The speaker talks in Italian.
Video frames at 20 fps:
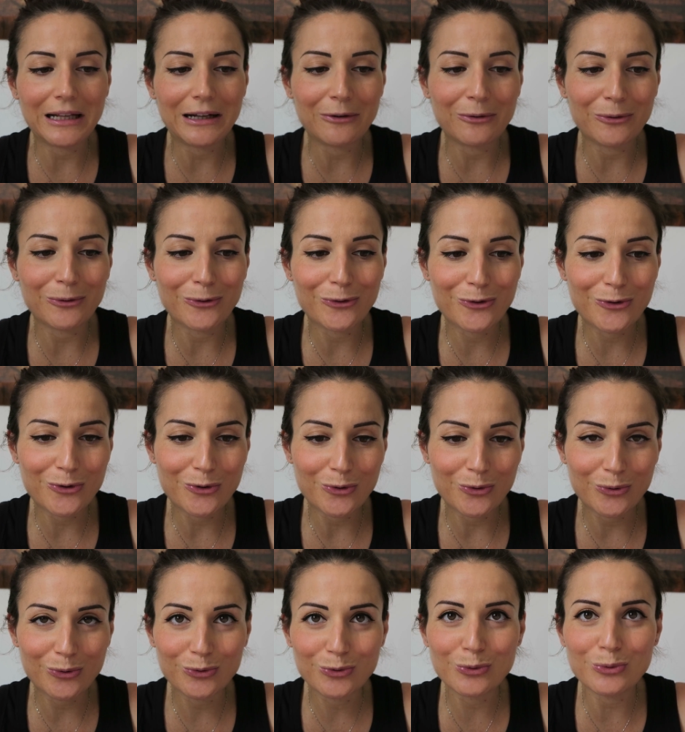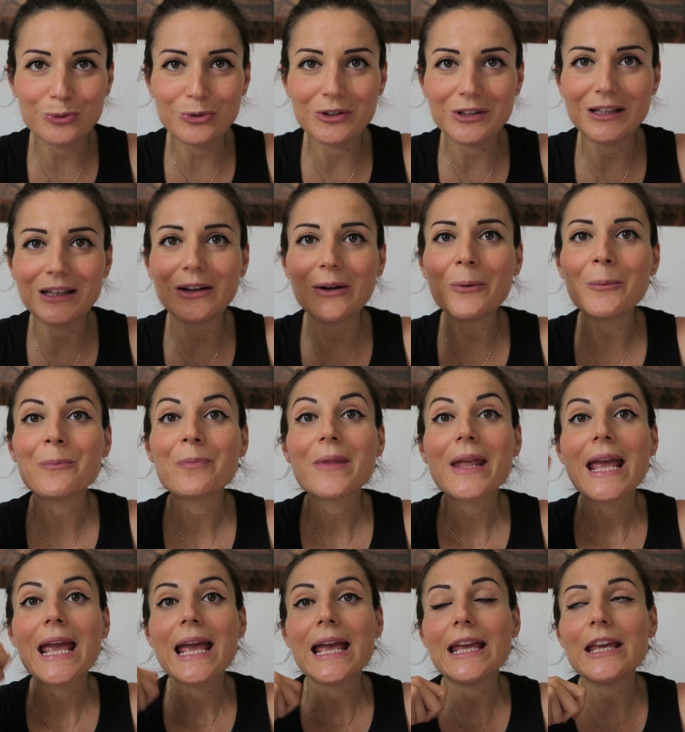la conoscono tutti no?
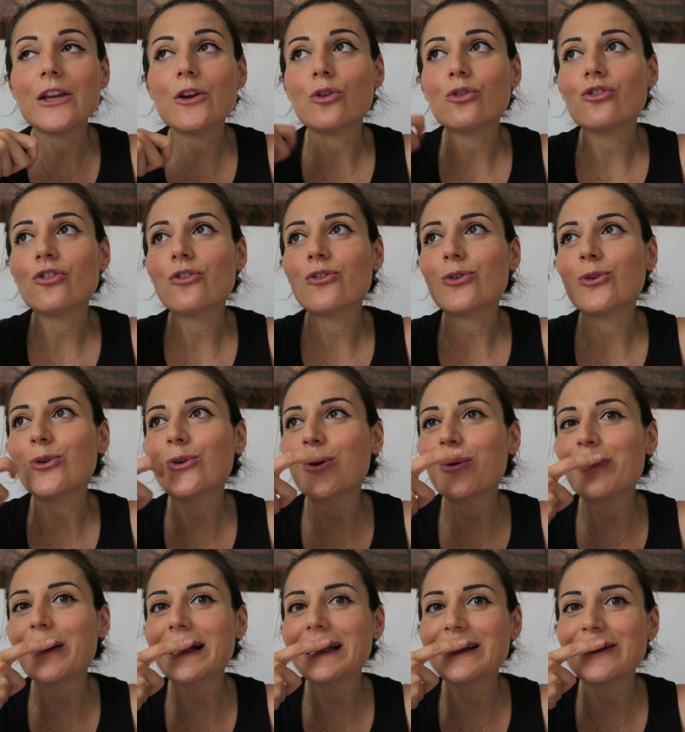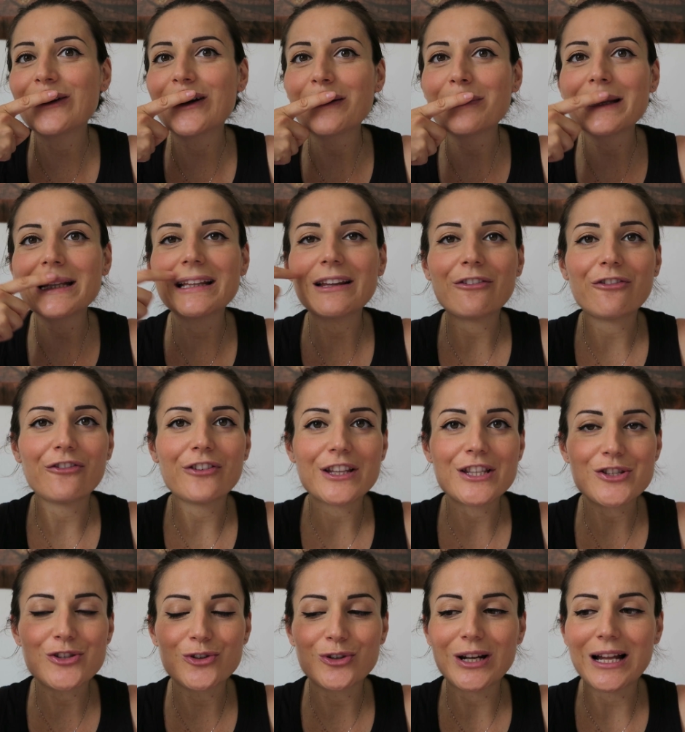io ci sono particolarmente
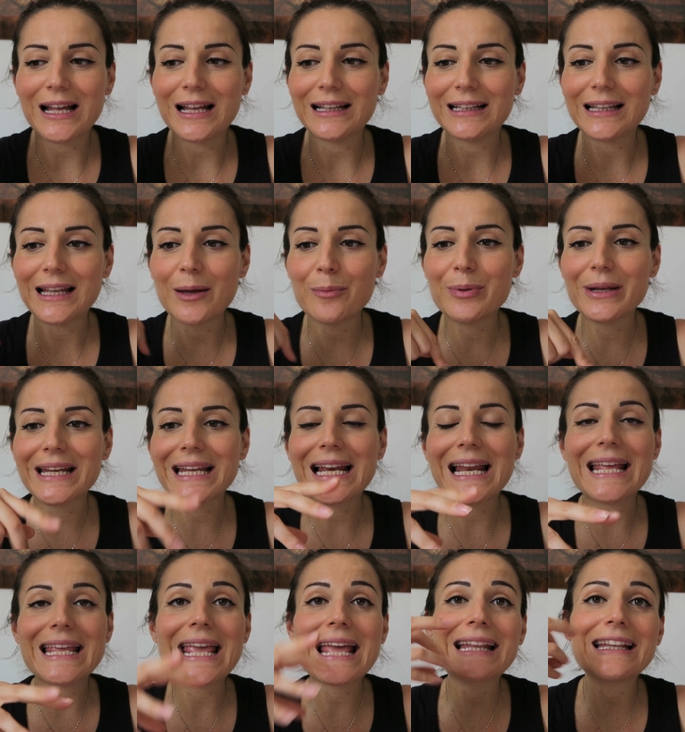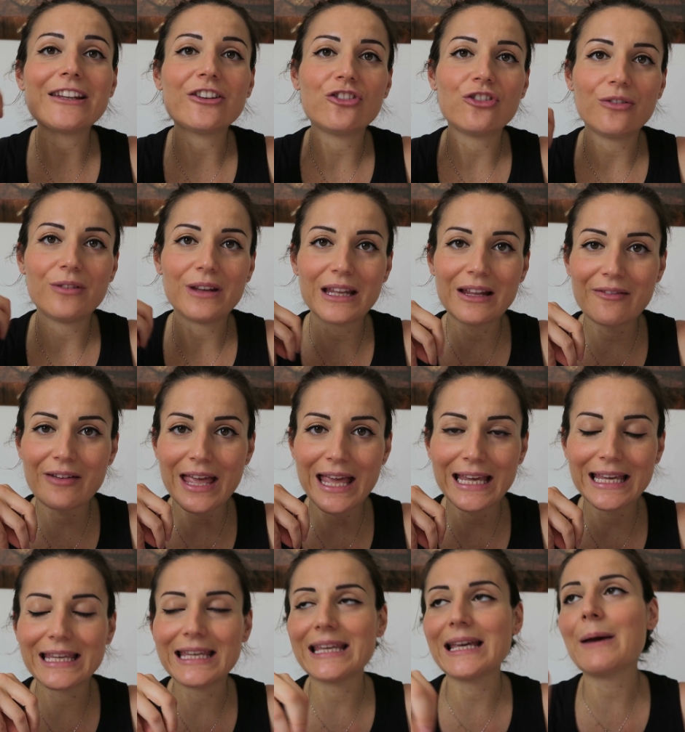affezionata perché lei è di
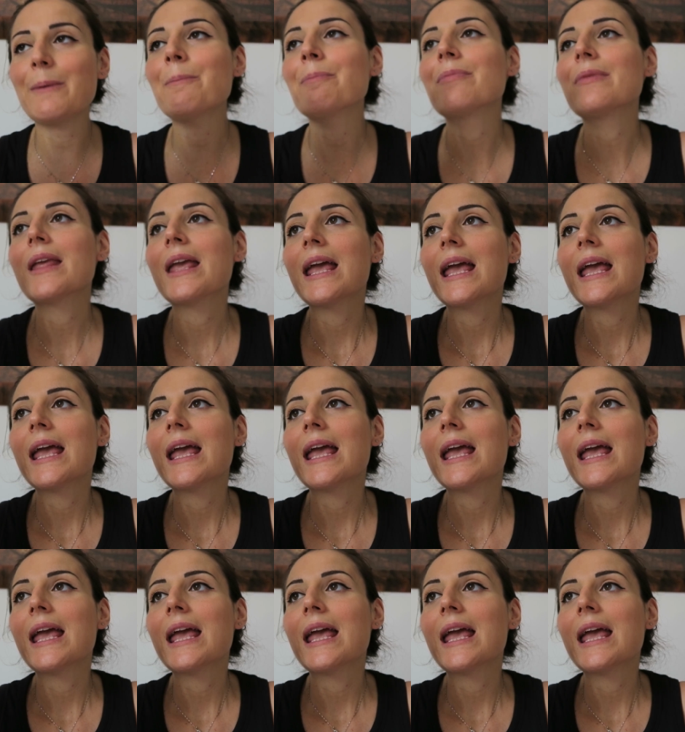Civitavecchia